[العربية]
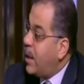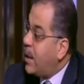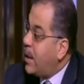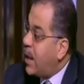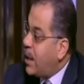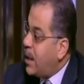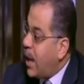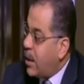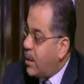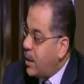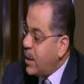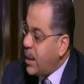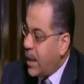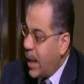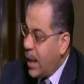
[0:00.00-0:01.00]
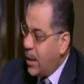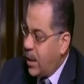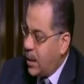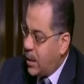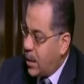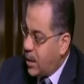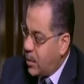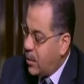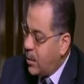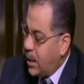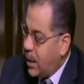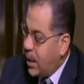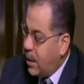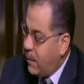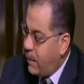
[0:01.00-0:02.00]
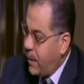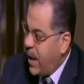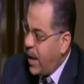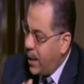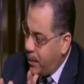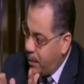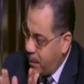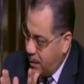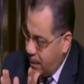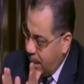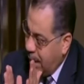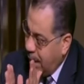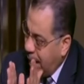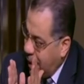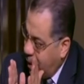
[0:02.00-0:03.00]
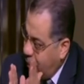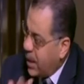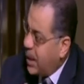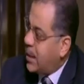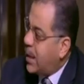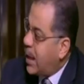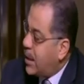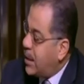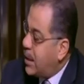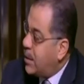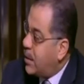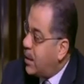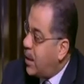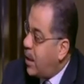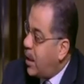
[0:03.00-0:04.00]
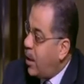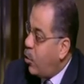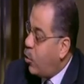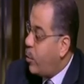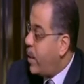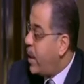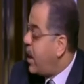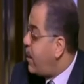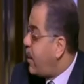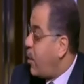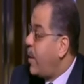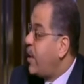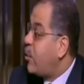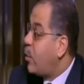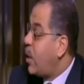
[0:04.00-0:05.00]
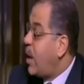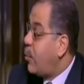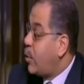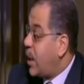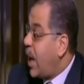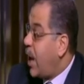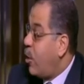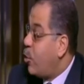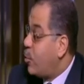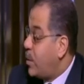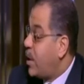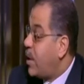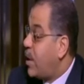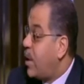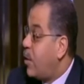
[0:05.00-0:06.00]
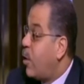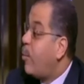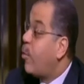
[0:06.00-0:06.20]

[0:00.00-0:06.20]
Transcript: يعني حضرتك قادره تختاري الفئه على وجه التحديد وبما ان المعلومات دي كلها متاحه آه، وبدقه